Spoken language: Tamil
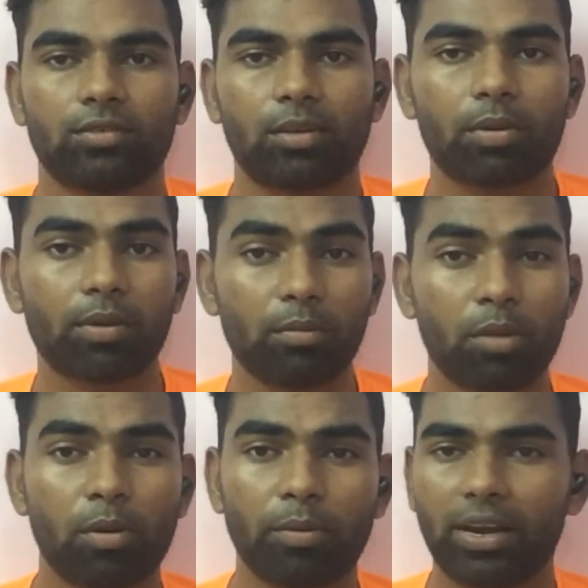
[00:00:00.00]
அப்புறம் நம்ம
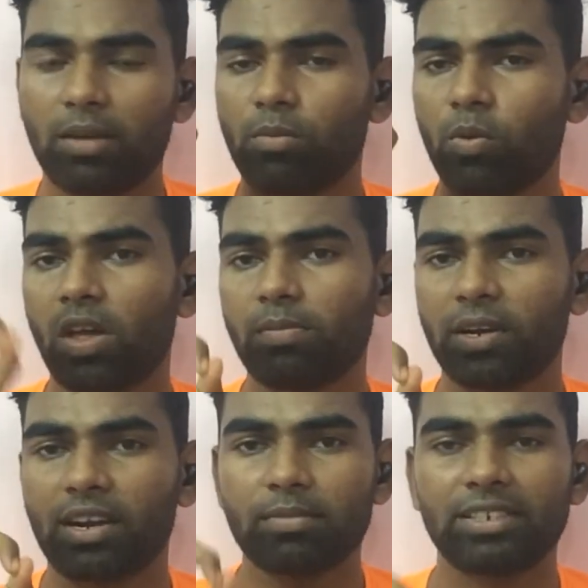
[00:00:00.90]
மொபைலில் மூணாவது
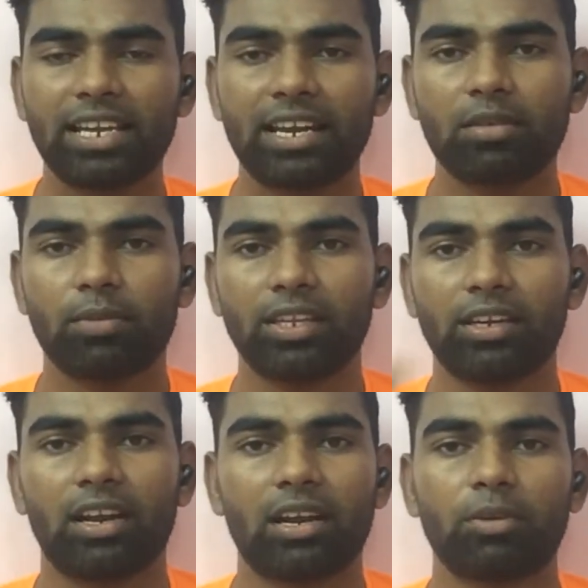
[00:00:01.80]
பண்ணுற மிஸ்டேக் என்ன
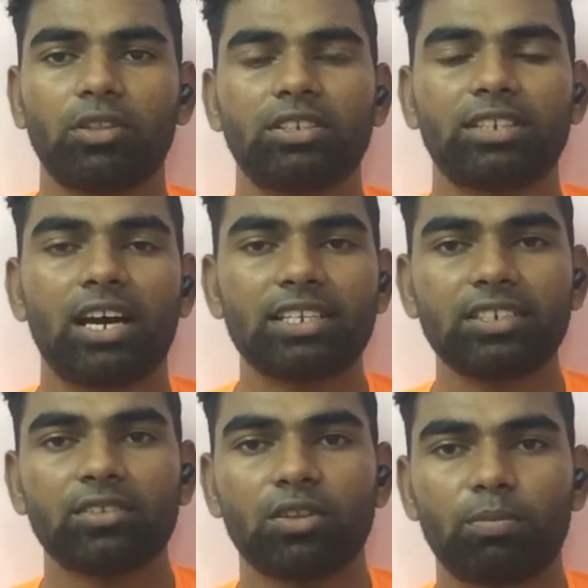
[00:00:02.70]
பார்த்தீங்கன்னா நம்ம வந்து
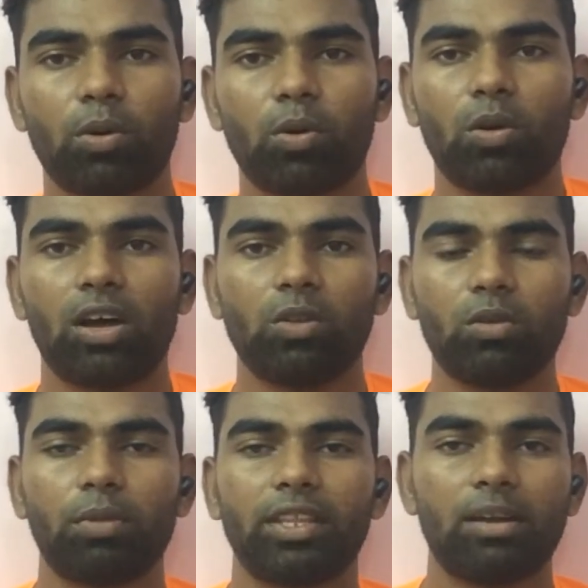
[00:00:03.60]
சார்ஜிங் வந்து போடுவோம்
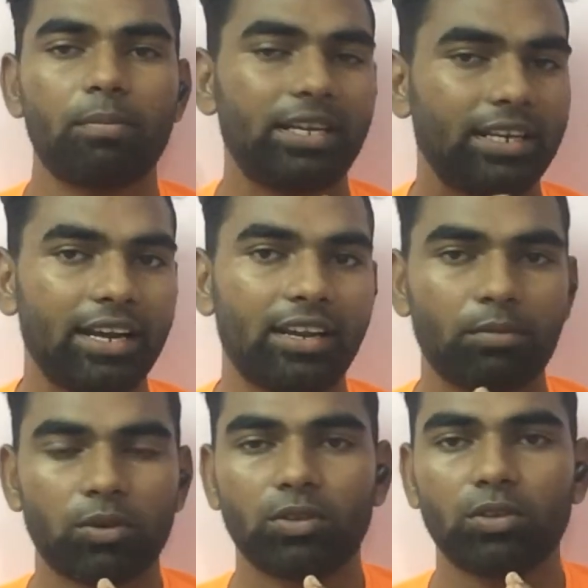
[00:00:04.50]
அதுவும் பார்த்தீங்கன்னா மிட் நைட்டு
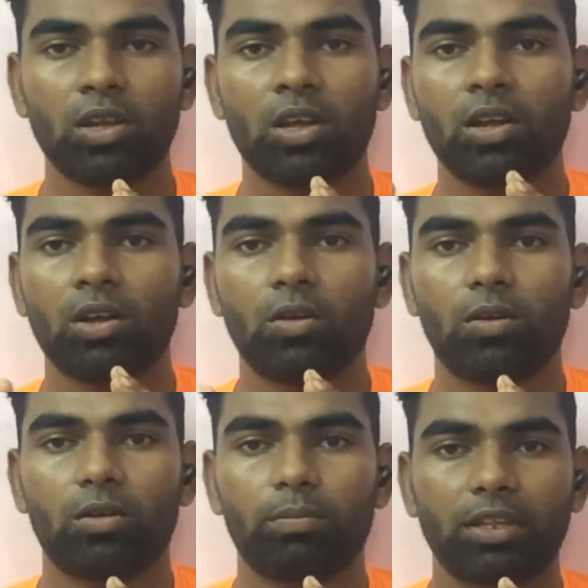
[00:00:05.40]
நம்ம வந்து
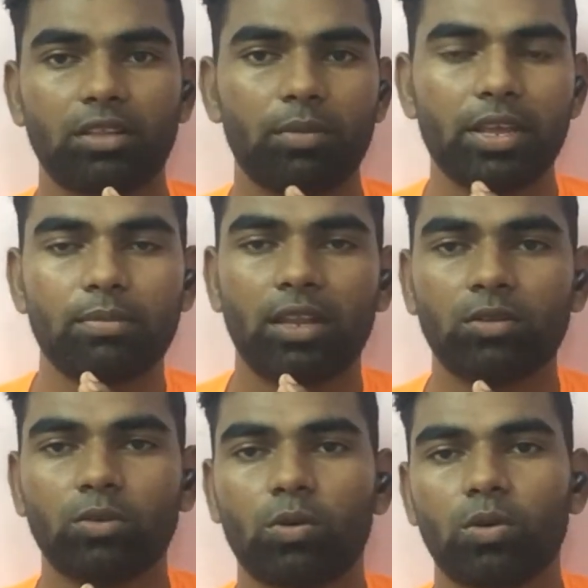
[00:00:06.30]
ஒரு பத்து மணிக்கு மேலே
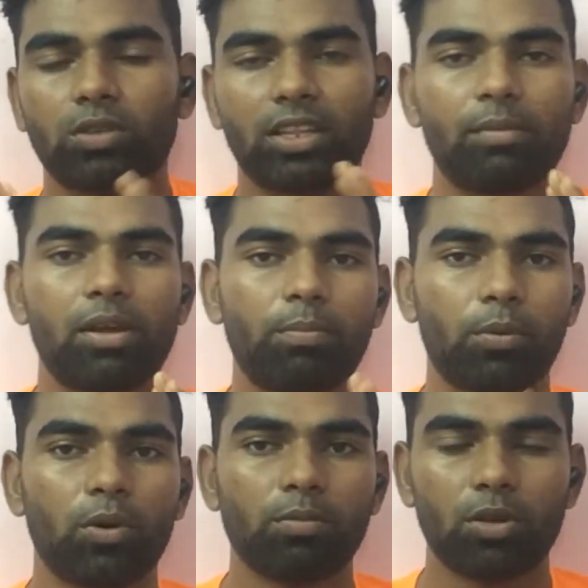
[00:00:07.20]
தான் தூங்குவோம் ஸோ அந்த மாதிரி
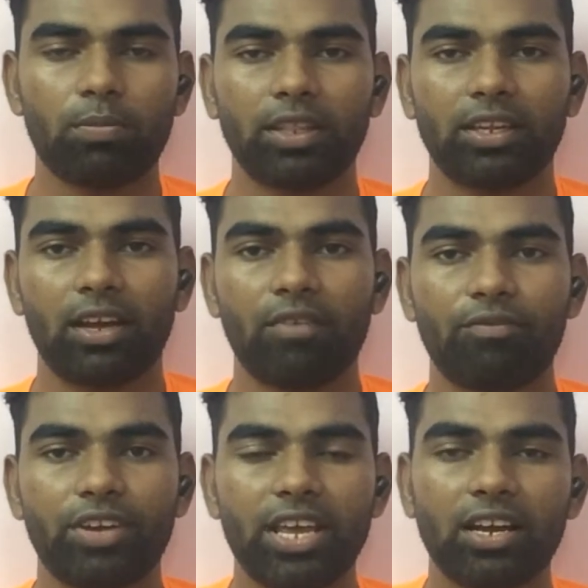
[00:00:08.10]
போடும்போது பார்த்தீங்கன்னா
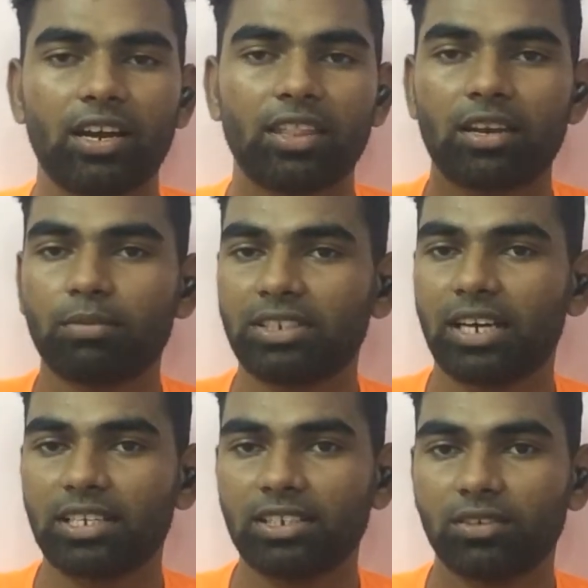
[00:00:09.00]
விடிய காலம் தான் நம்ம
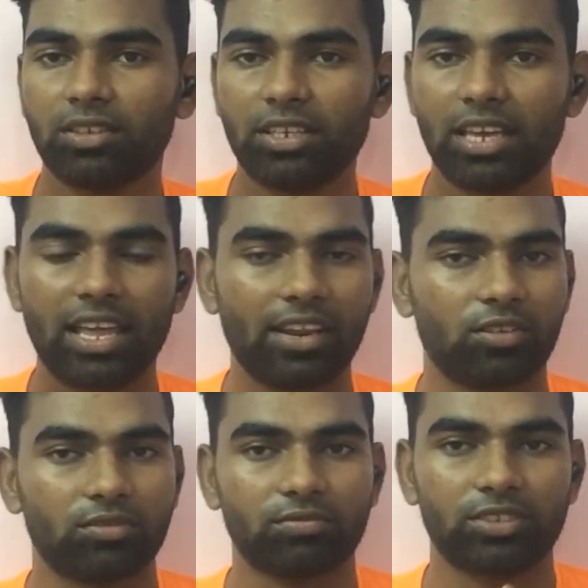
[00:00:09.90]
சார்ஜிங் வந்து ஏறிடும்